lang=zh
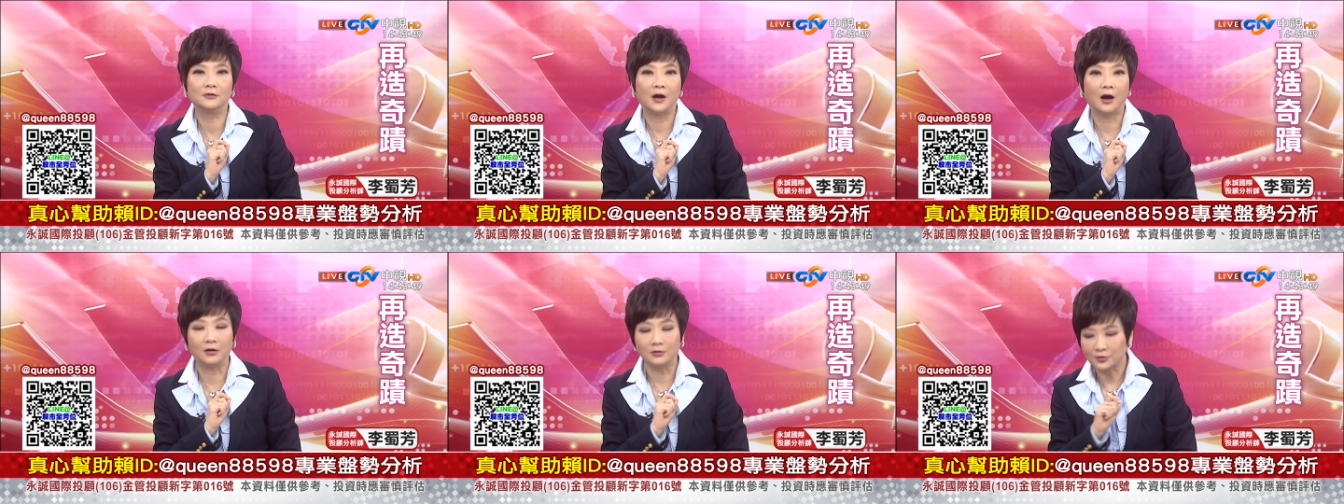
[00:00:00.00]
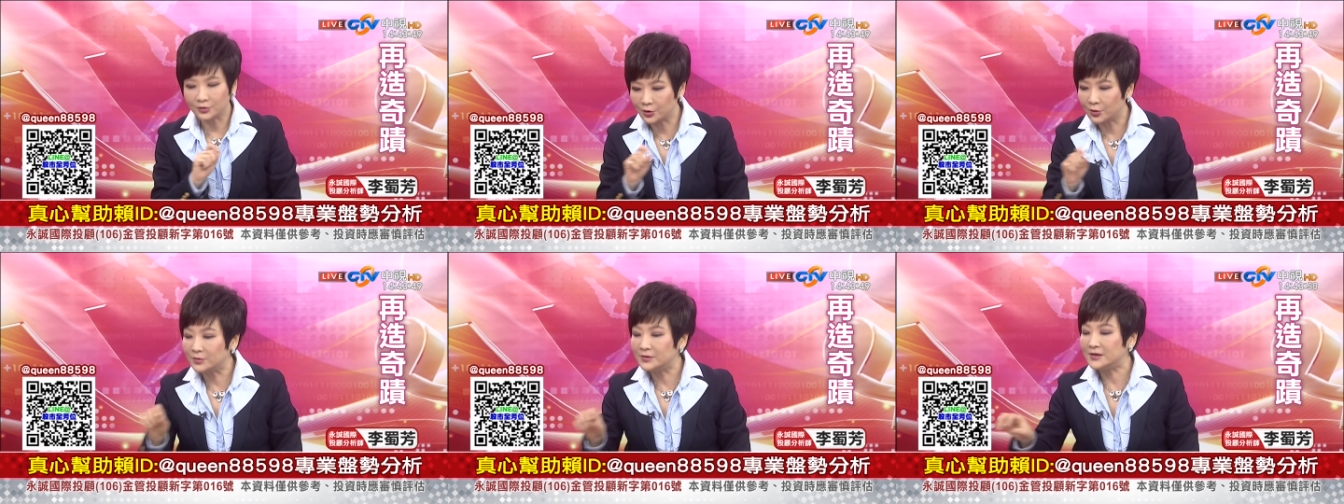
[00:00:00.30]
好，
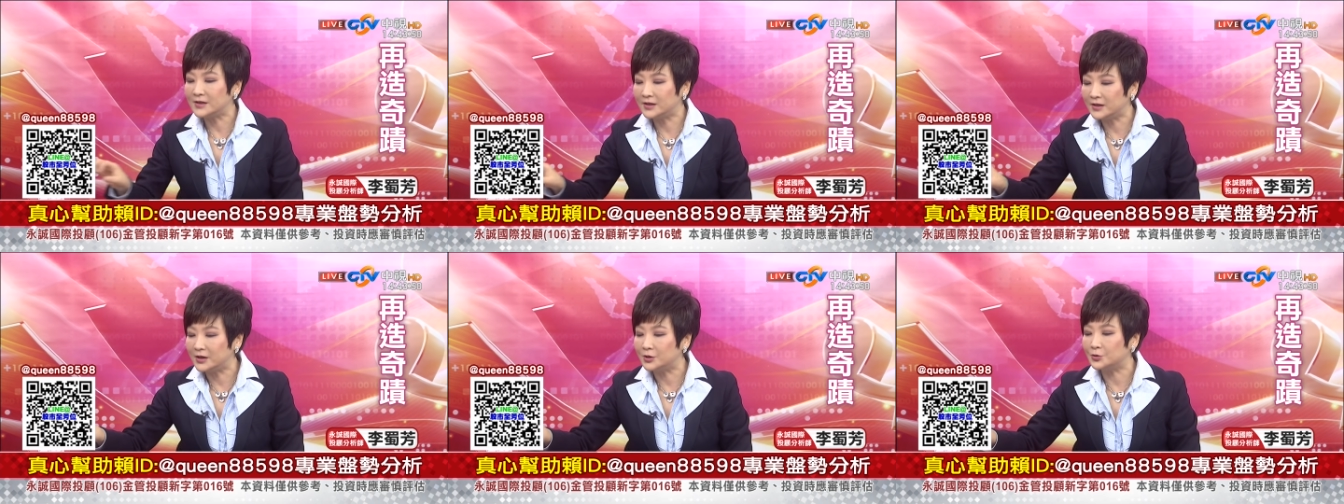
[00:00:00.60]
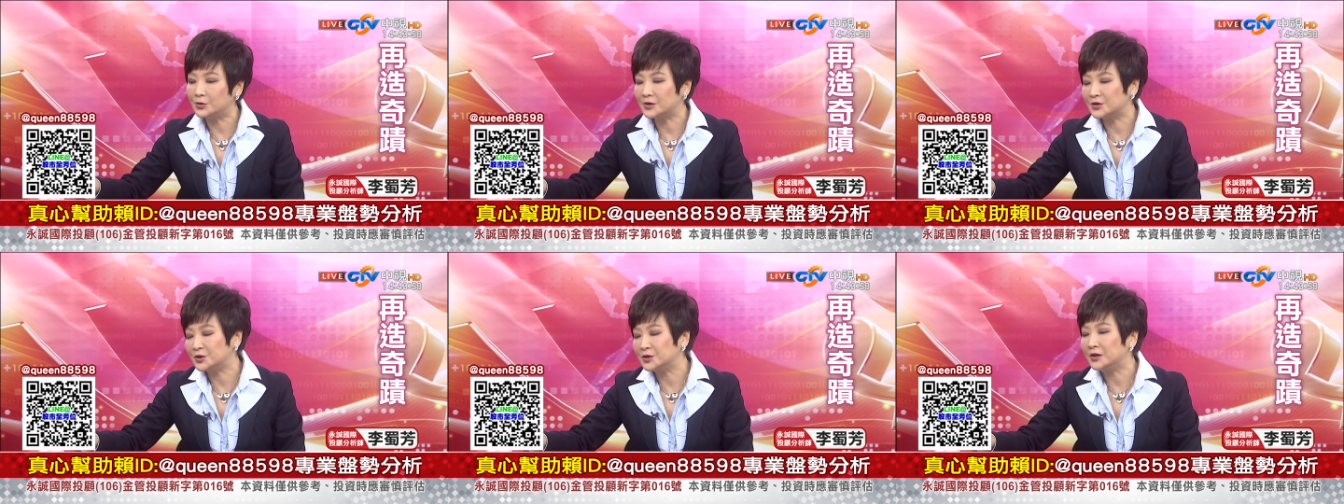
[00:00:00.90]
手机的
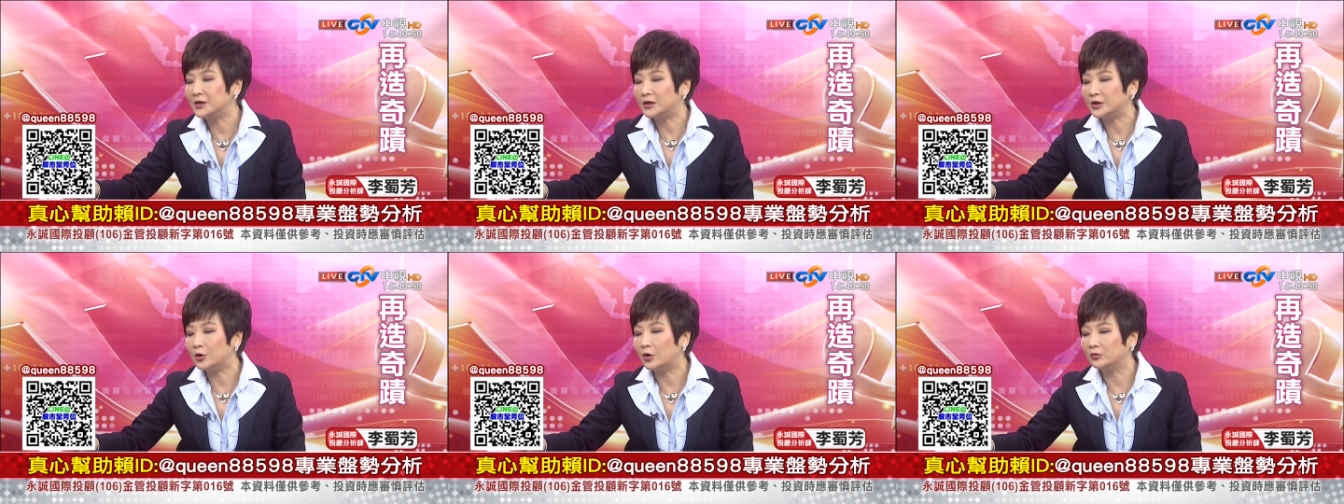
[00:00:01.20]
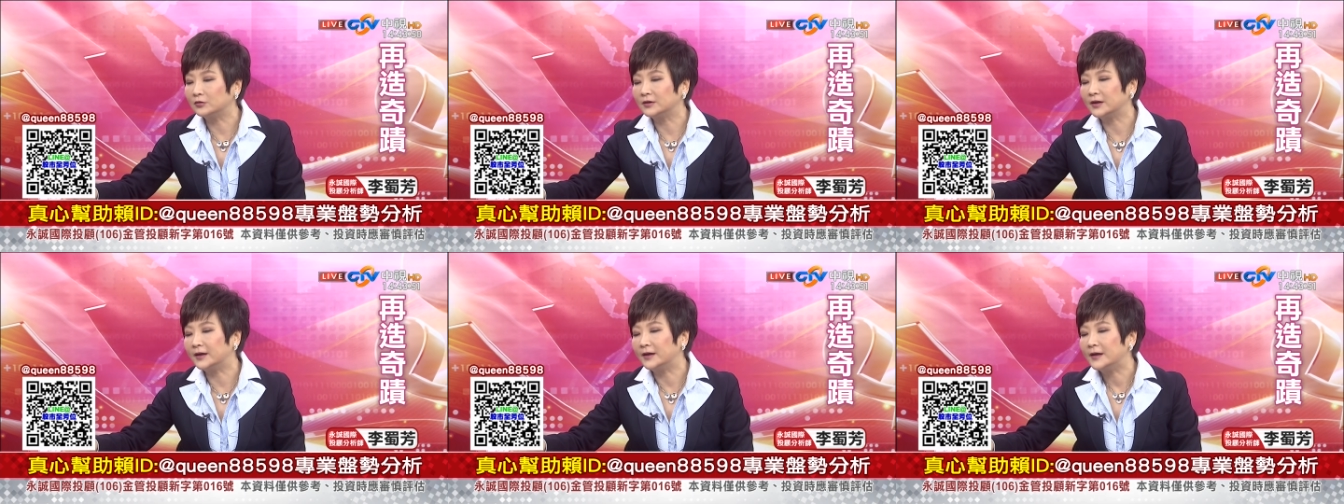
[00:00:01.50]
确是利
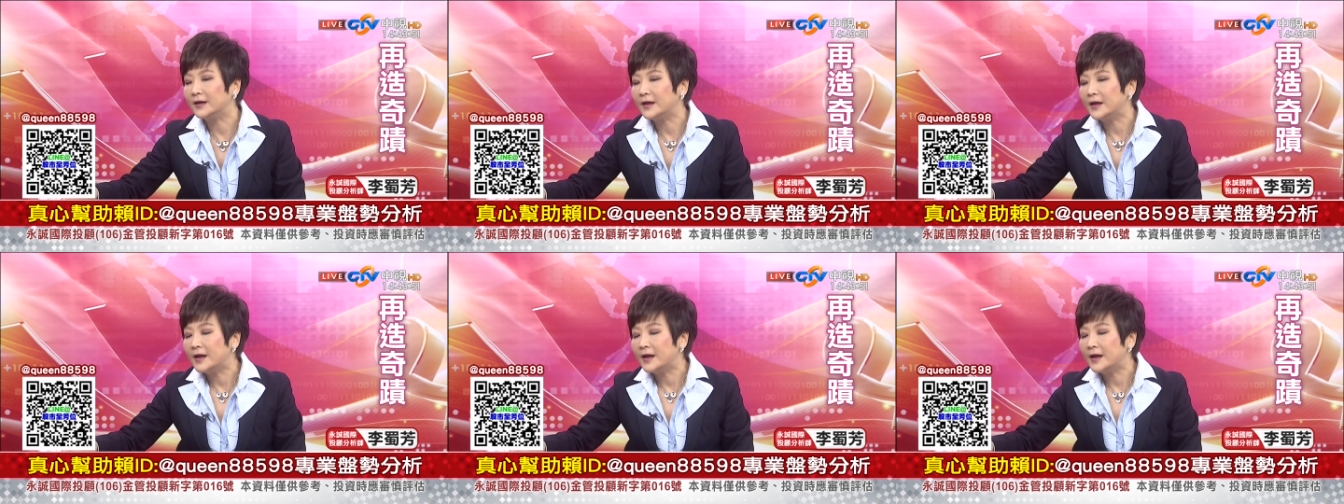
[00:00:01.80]
空的。